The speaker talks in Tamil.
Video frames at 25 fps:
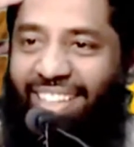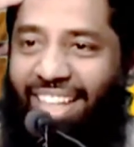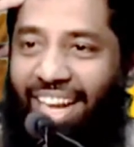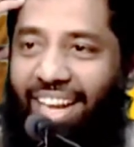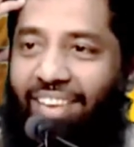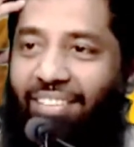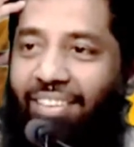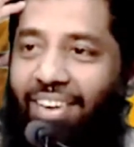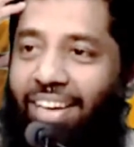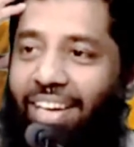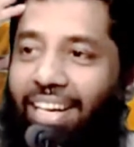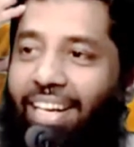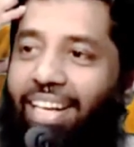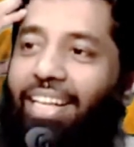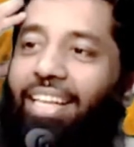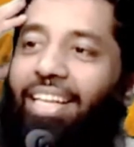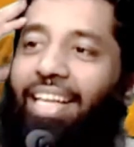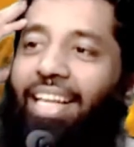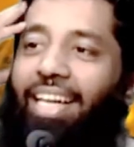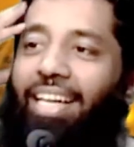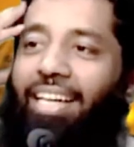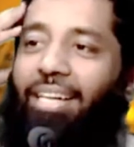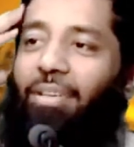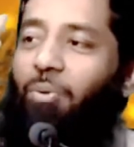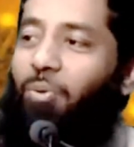தலைவலியில்
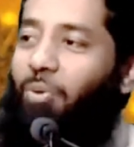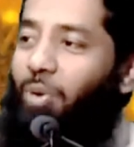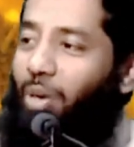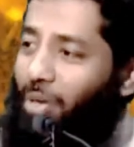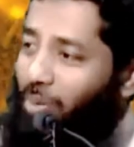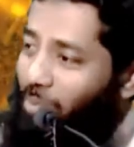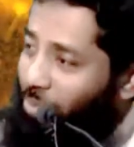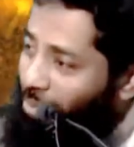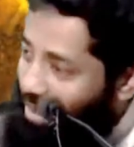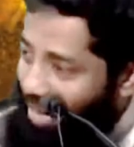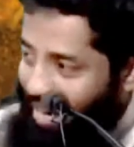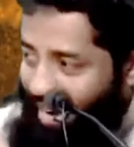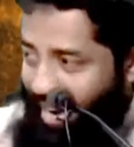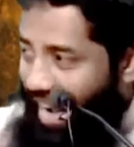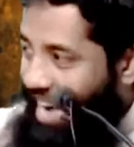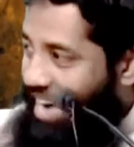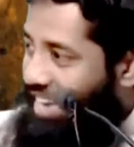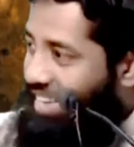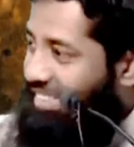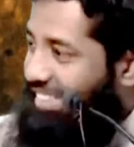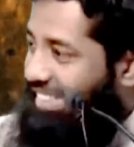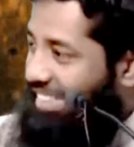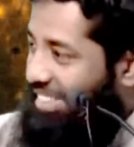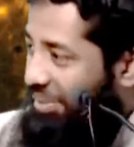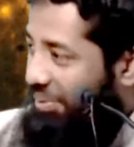இருக்கிறேன் உங்களுக்கு முன்னால் நான்
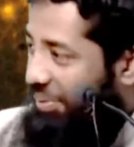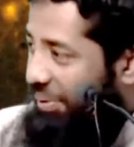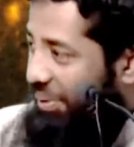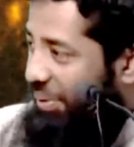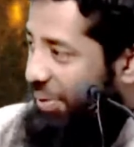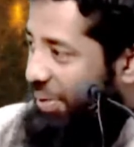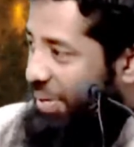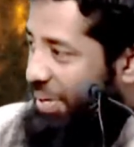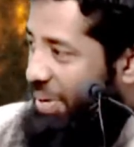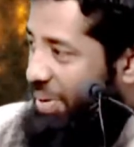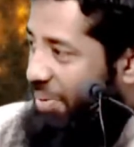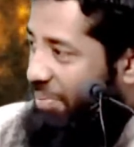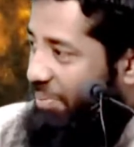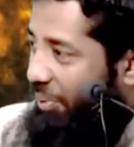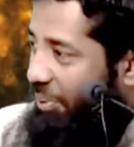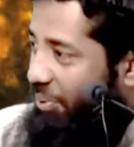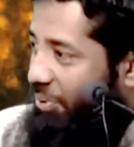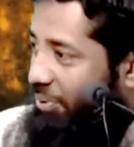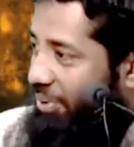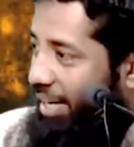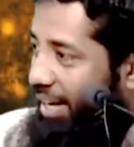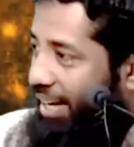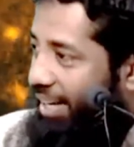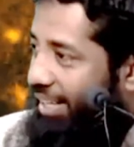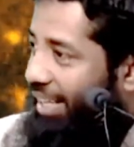என்ன செஞ்சிருவேன்
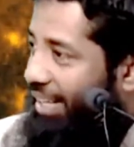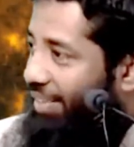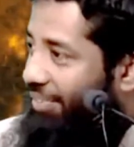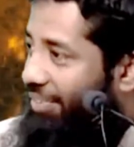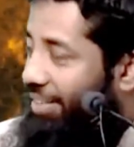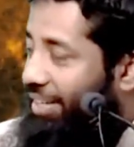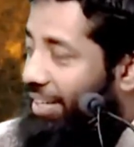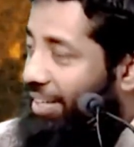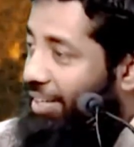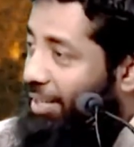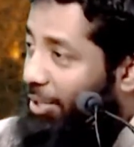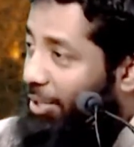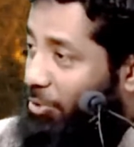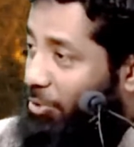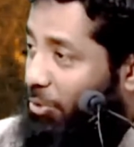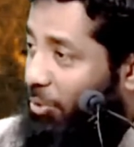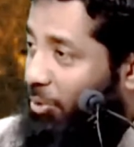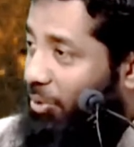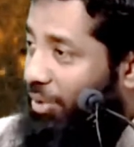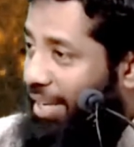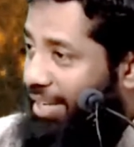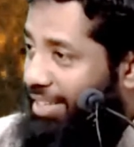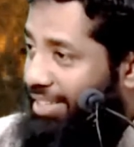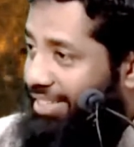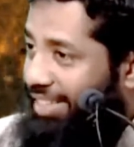மௌத்தாகிறேன்
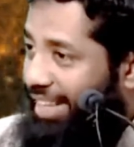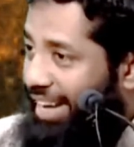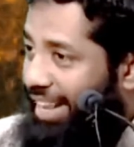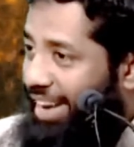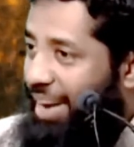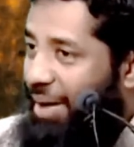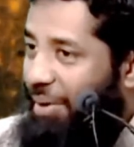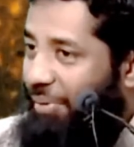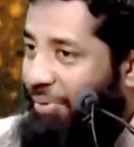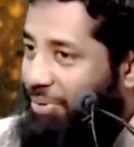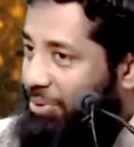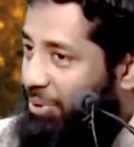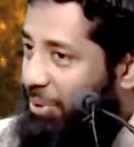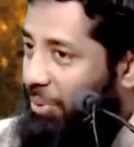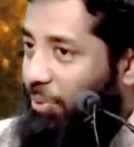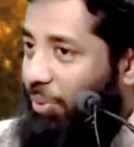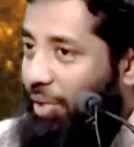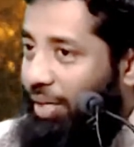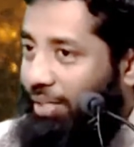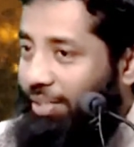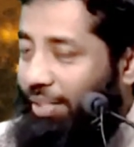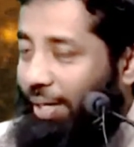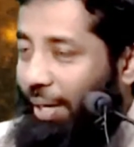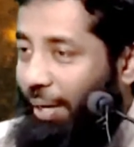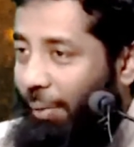ரசூலுல்லாஹி சல்லா அலுவலம்
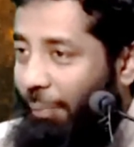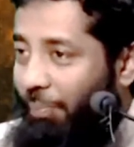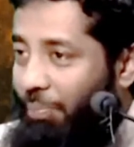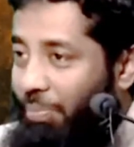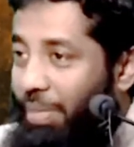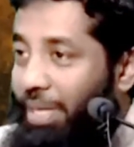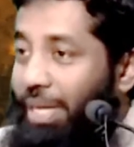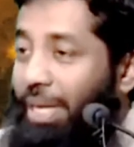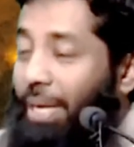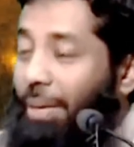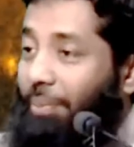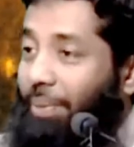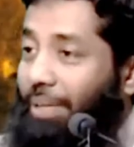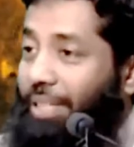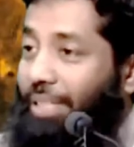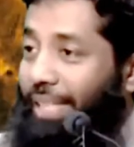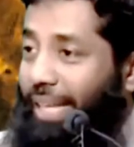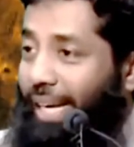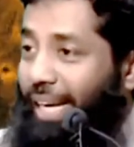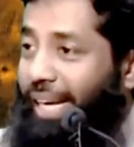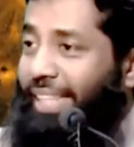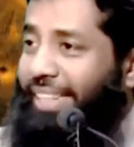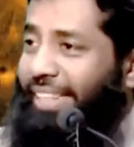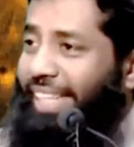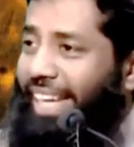உணர்த்தினாங்க இப்போ
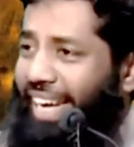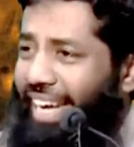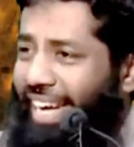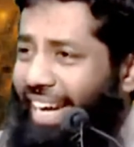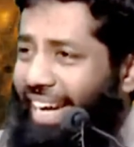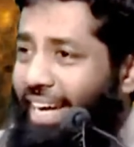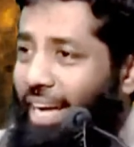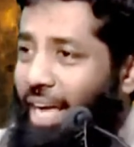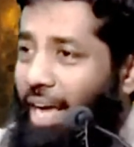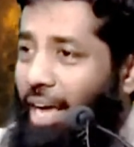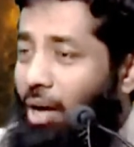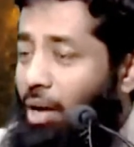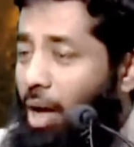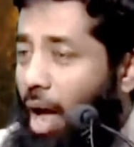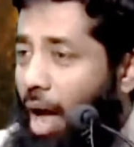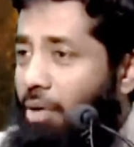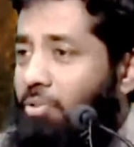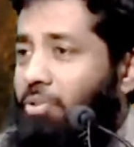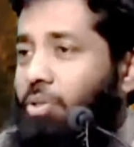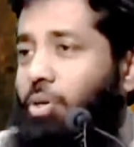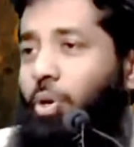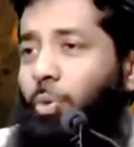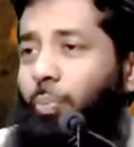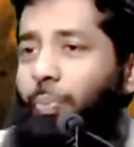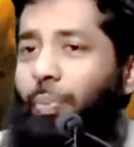இந்த இடத்துல என்னன்னா
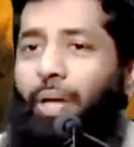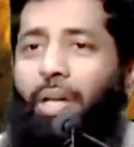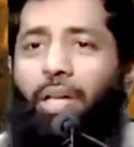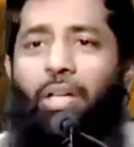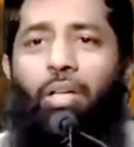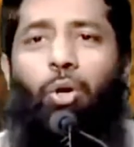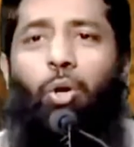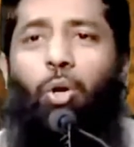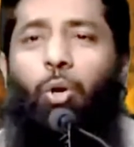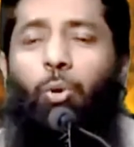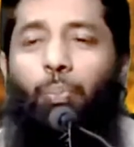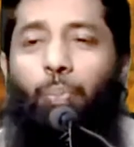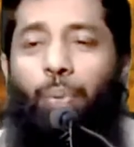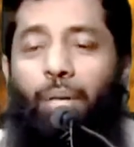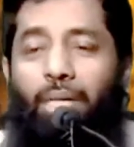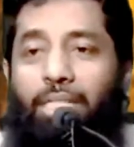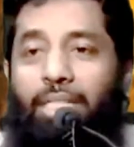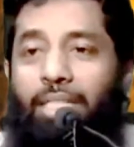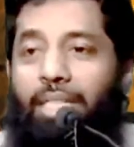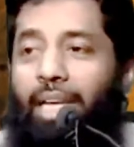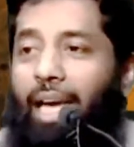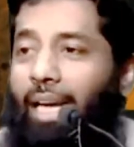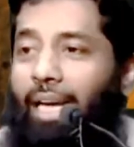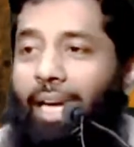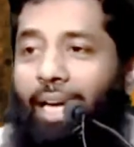அவங்க ஒரு பெரிய ஒரு
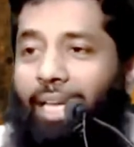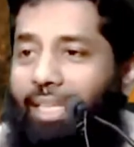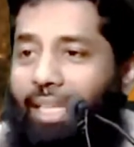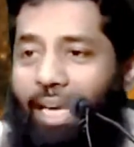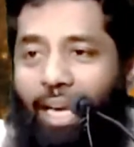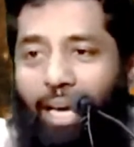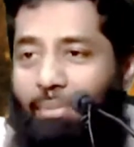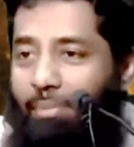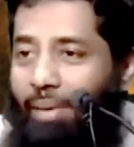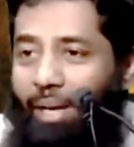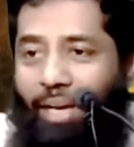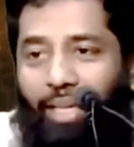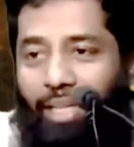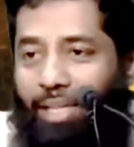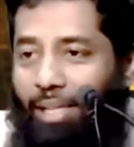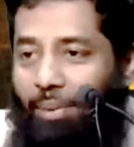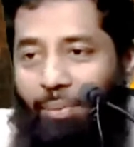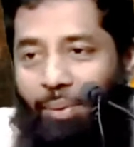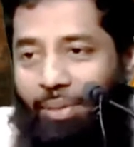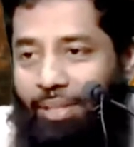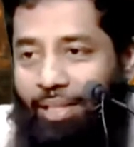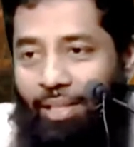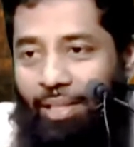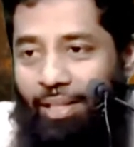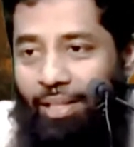பிரச்சனையா நினைக்கலாம் மரணத்தை
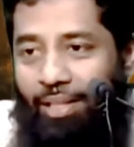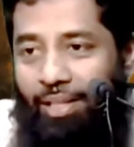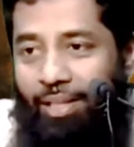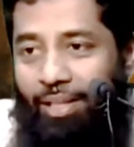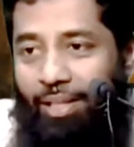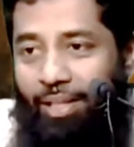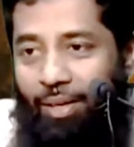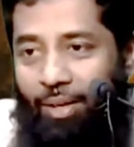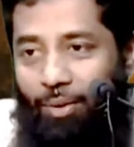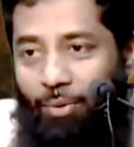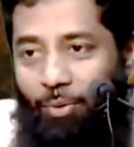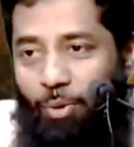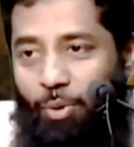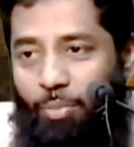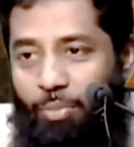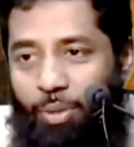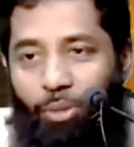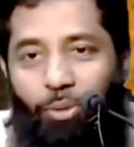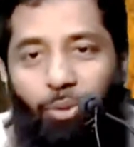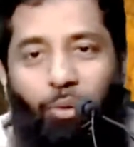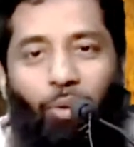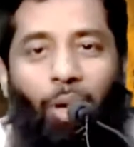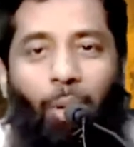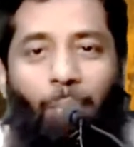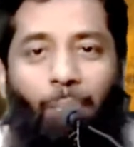பத்தி
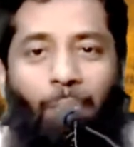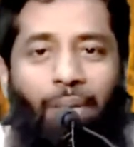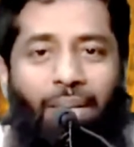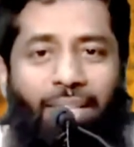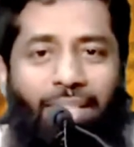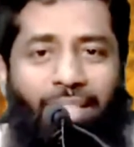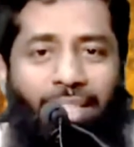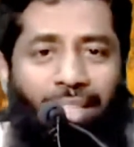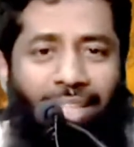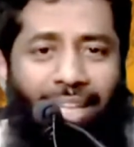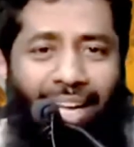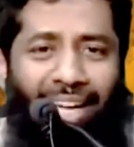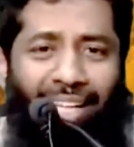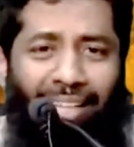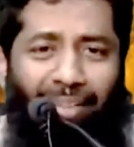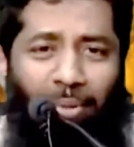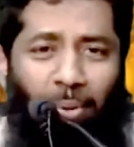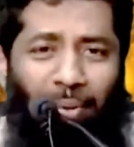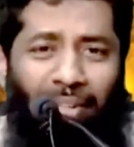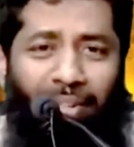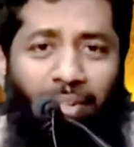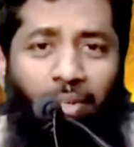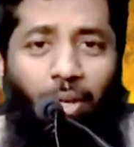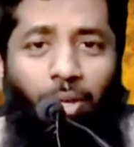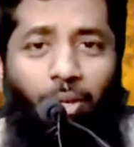குடும்பத்துக்குள்ள பேசிக்கிறது
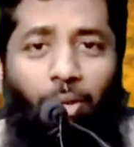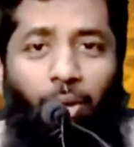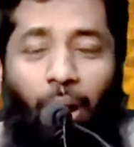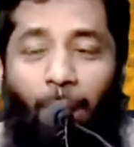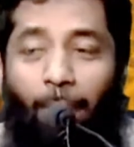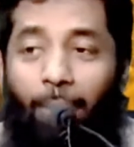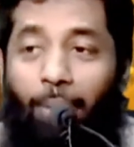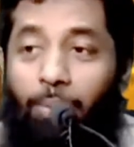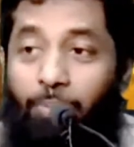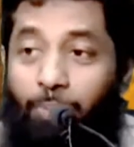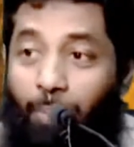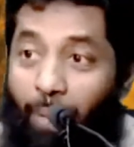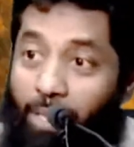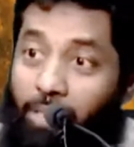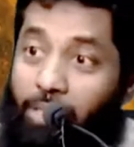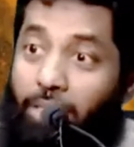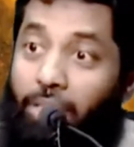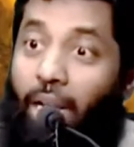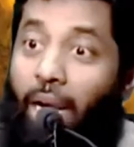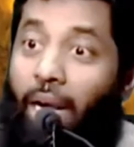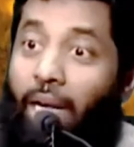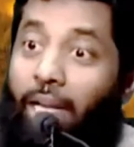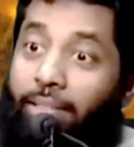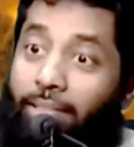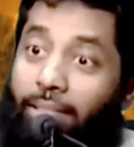ஒரு அப்படி
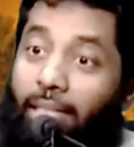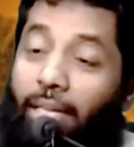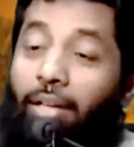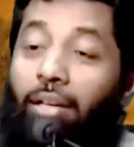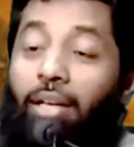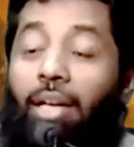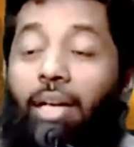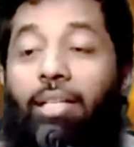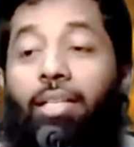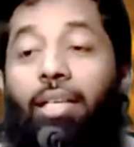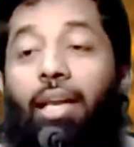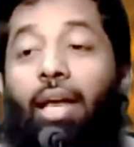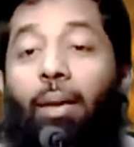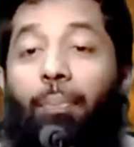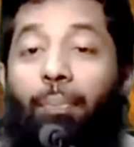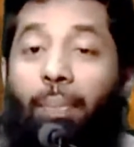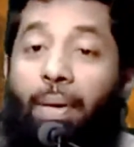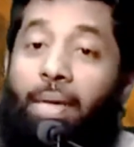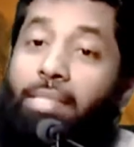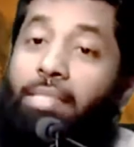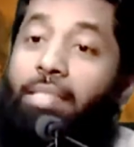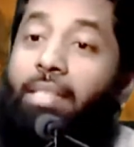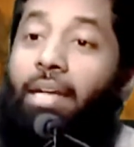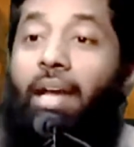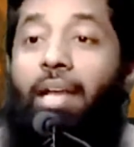பேசினாலே சிலர் நினைக்கிறாங்க
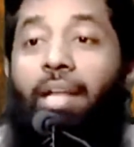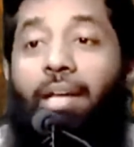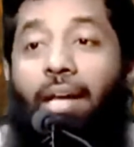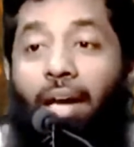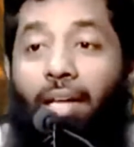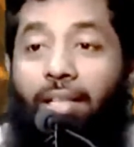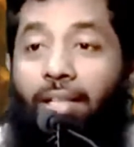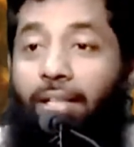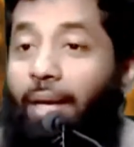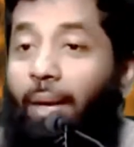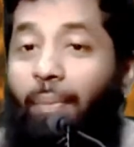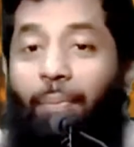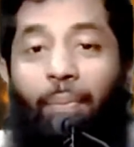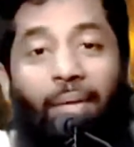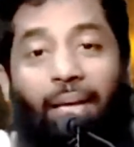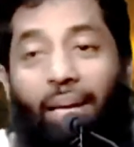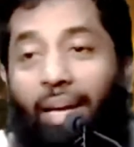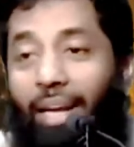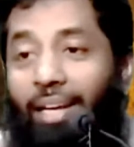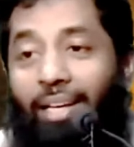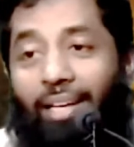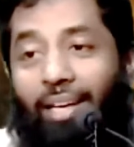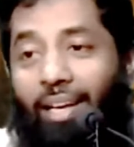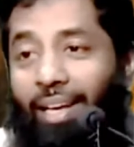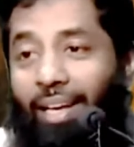பேசினாலே நடந்துடும்
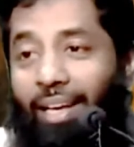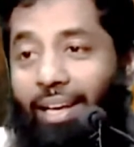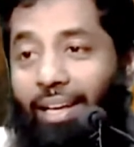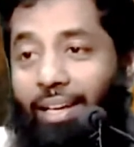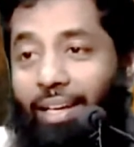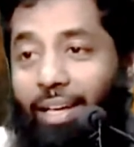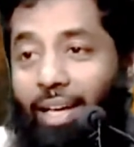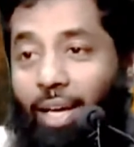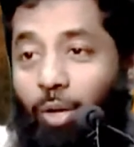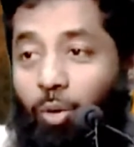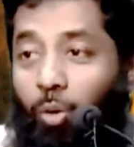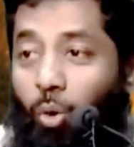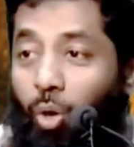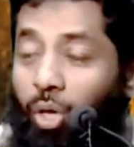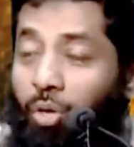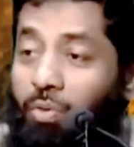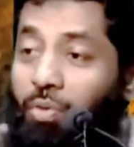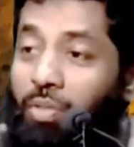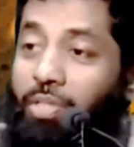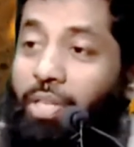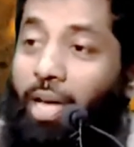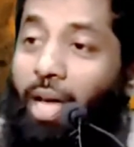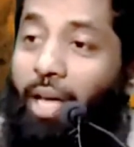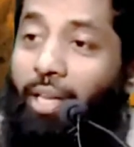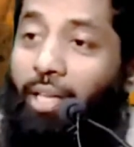அப்படியெல்லாம் இல்லை நோய்
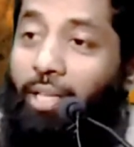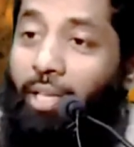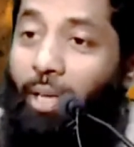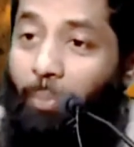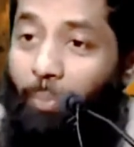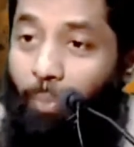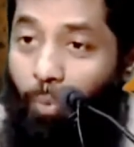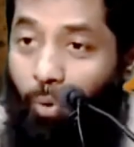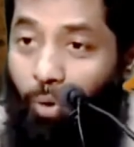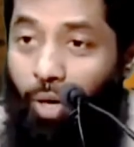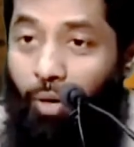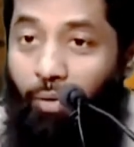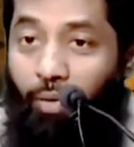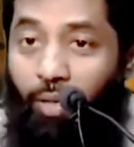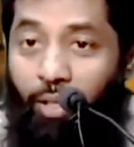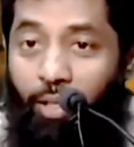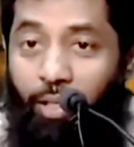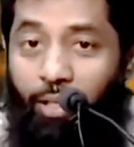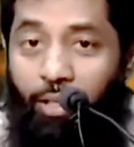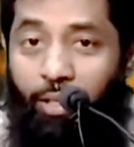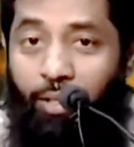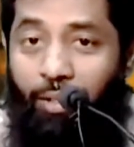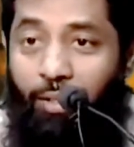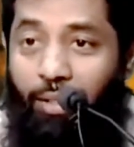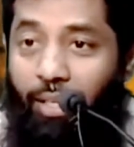விசாரிக்க போனவர்
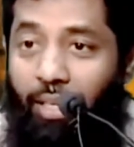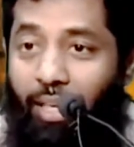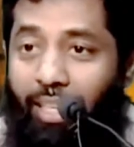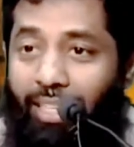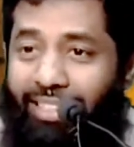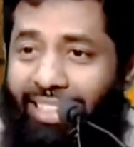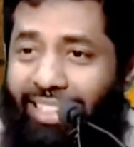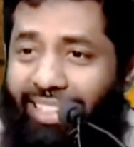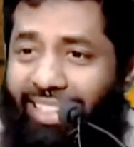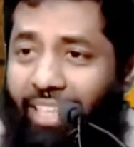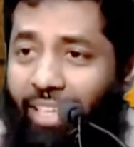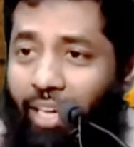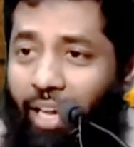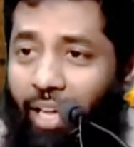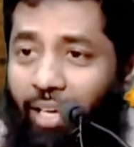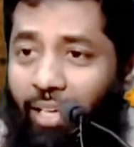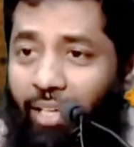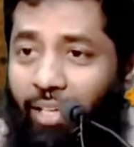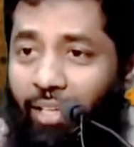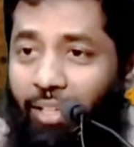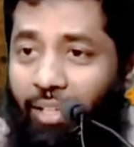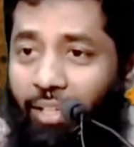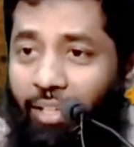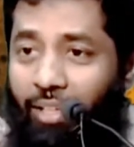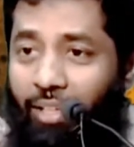என்ன செஞ்சிடறாரு